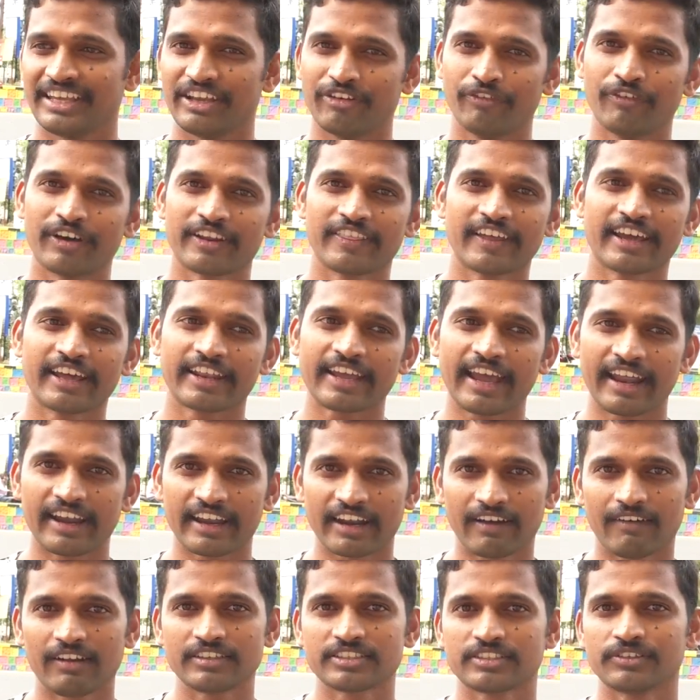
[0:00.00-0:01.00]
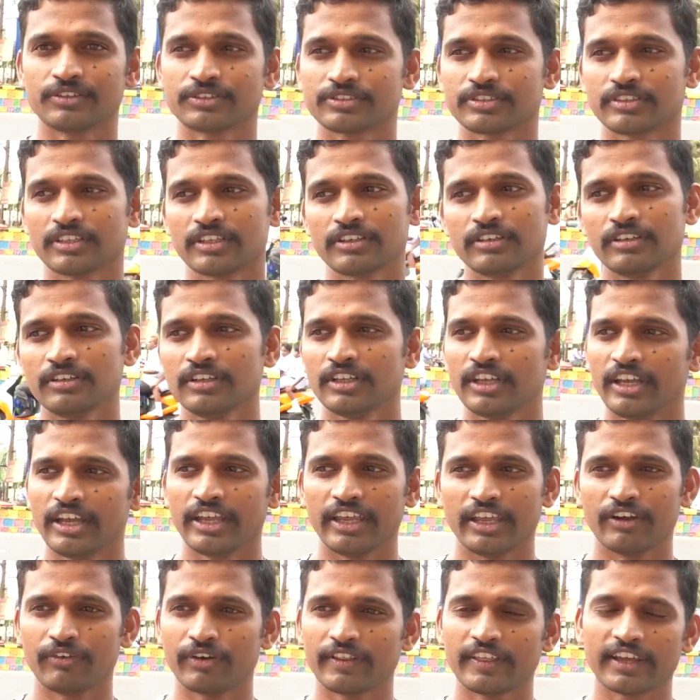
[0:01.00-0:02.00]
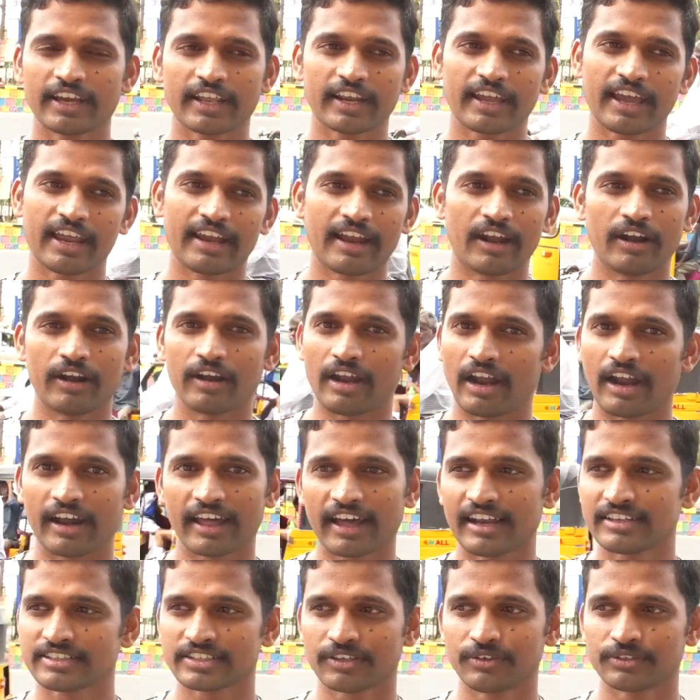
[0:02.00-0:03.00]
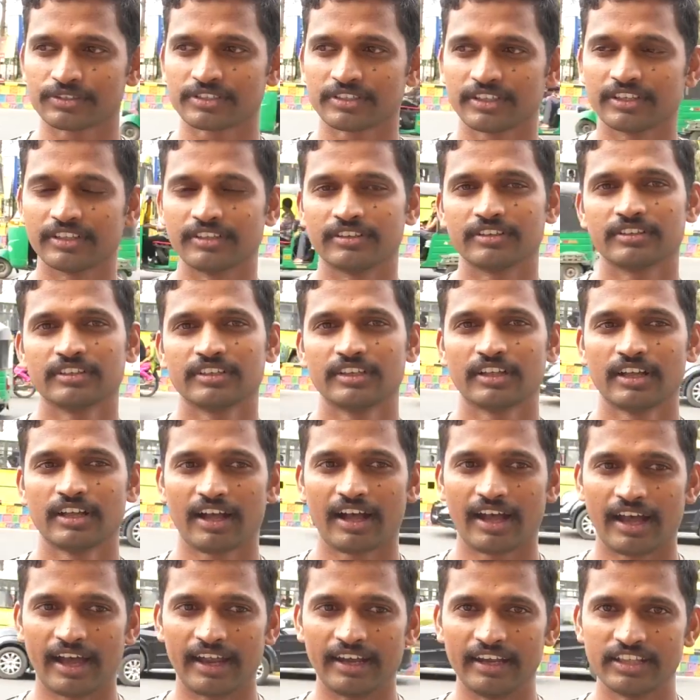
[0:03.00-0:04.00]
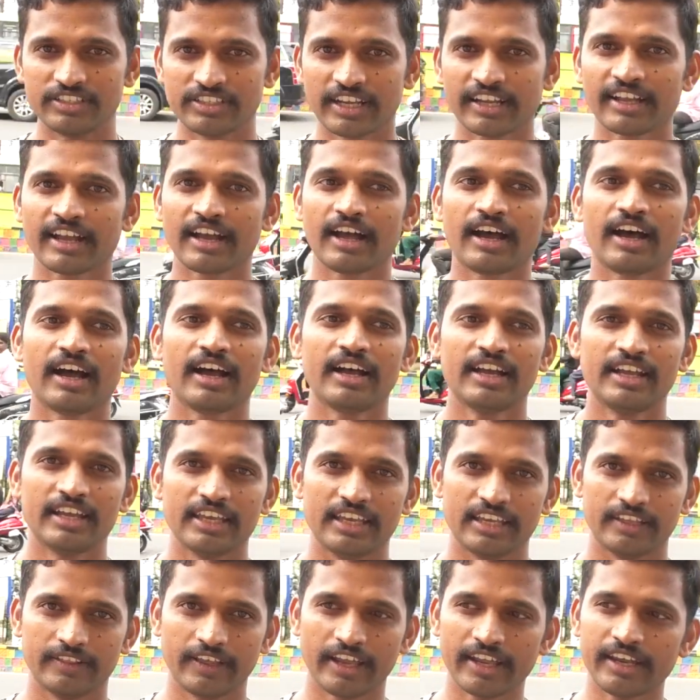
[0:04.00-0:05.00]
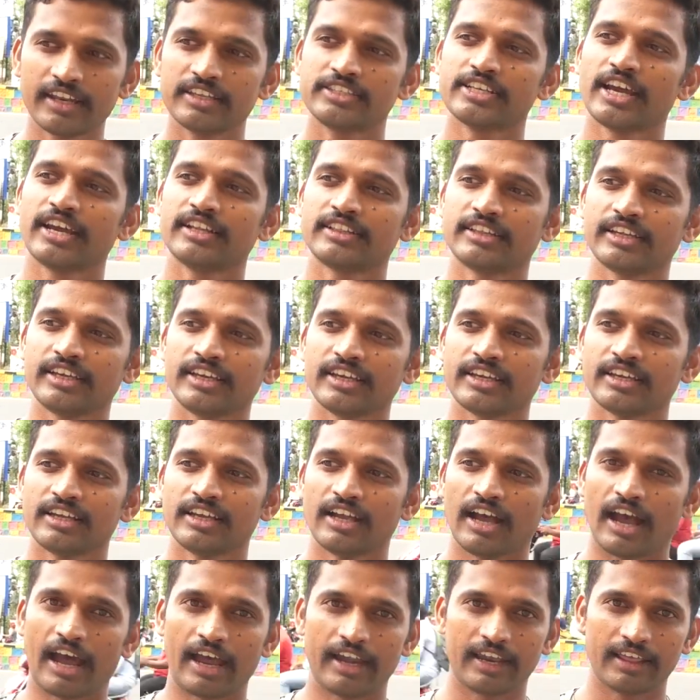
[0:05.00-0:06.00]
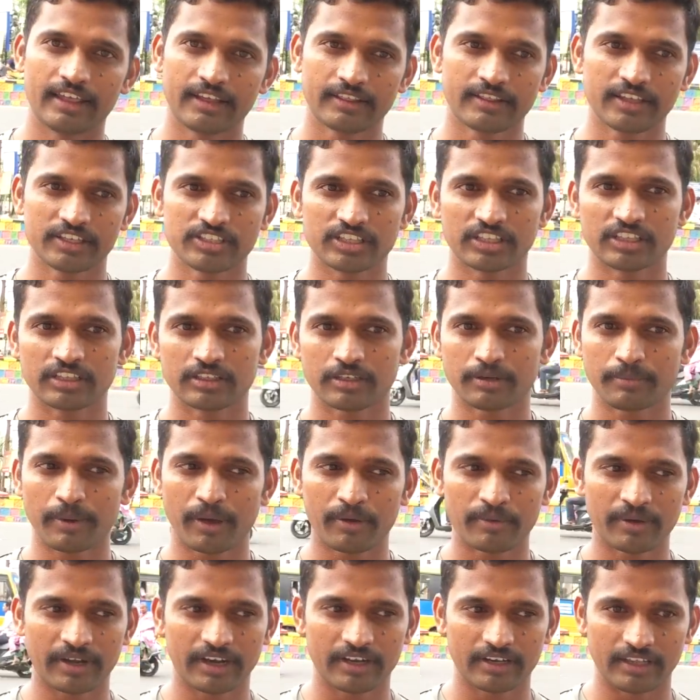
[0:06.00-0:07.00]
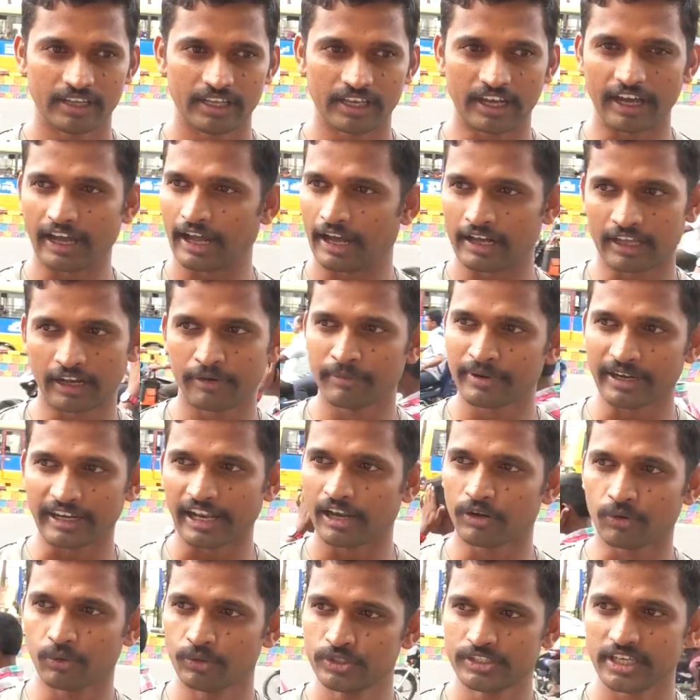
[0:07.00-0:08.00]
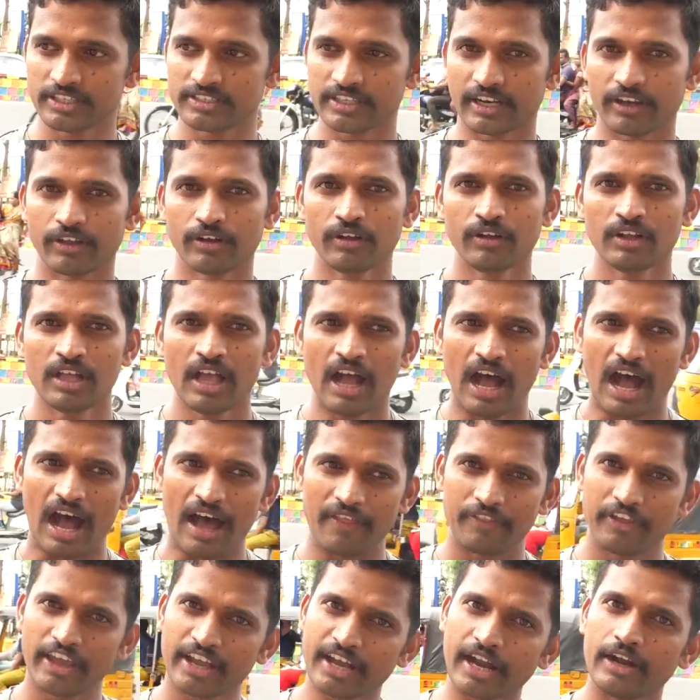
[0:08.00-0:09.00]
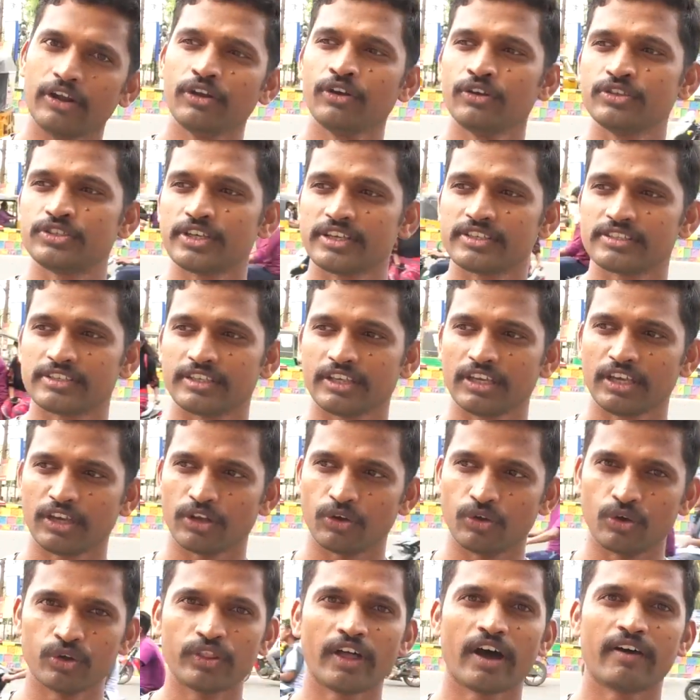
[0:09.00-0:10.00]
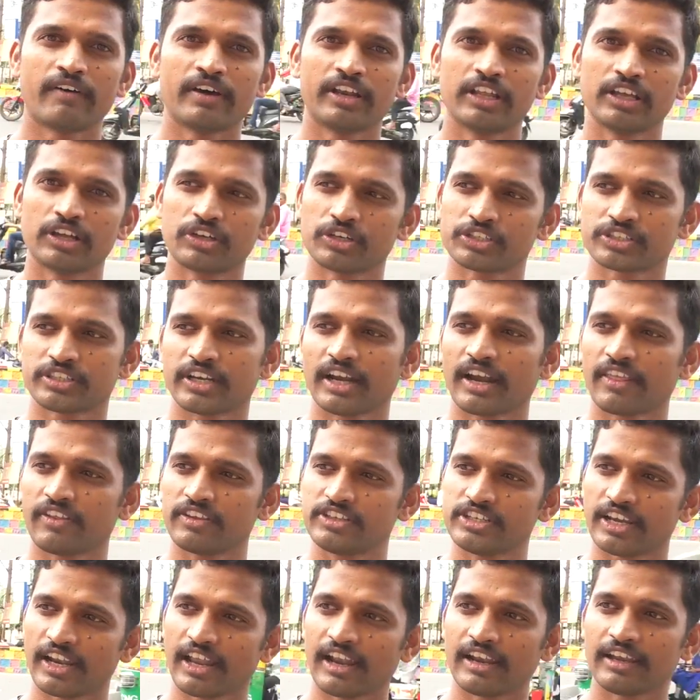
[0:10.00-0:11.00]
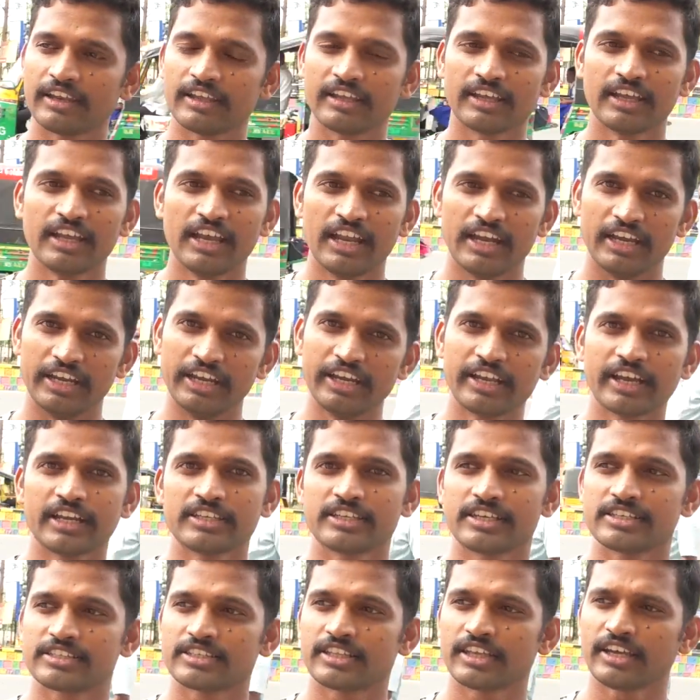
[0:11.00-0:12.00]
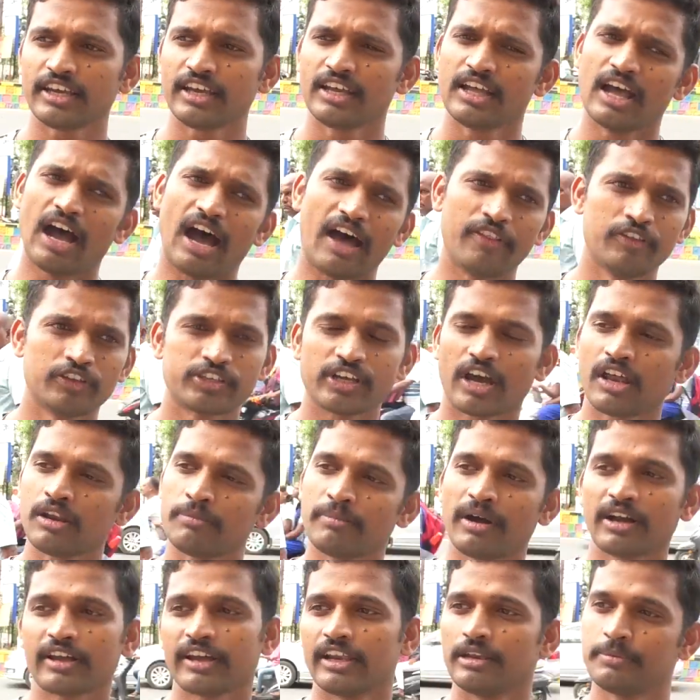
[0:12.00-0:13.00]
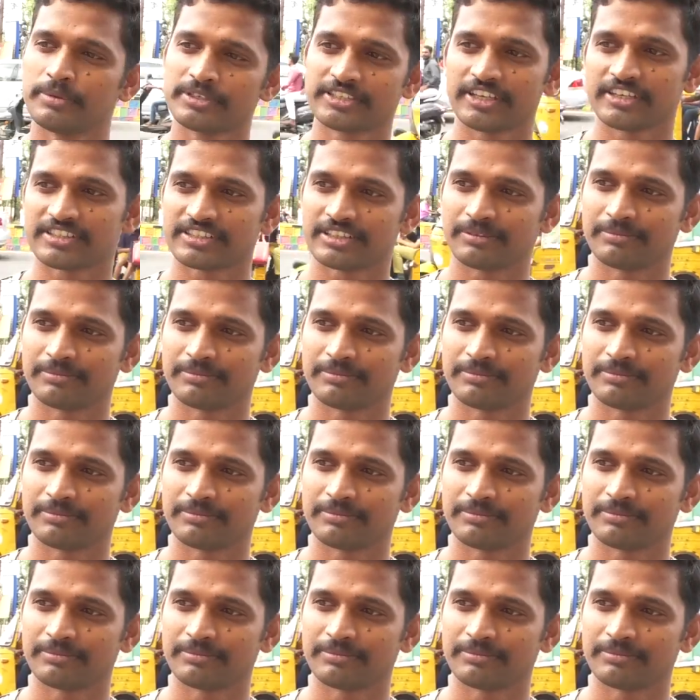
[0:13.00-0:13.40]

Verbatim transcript: ఎవరి దగ్గరికి ఆయన రావాల్సిన అవసరం లేదు ఎవరి దగ్గరికి ఆయన అడగాల్సిన అవసరం లేదు ఆయన నిజంగా ఇదే నిజాయితీ ఆయన ఏదైతే చంద్రబాబు నాయుడు ఇక అక్రమ కట్టాలు కూల్చేశాడో అదే కంటిన్యూ చేసి గోదావరి కృష్ణానది జలాలని నీట్గా చేస్తే అది చాలు మాకు గెలిపిస్తాయి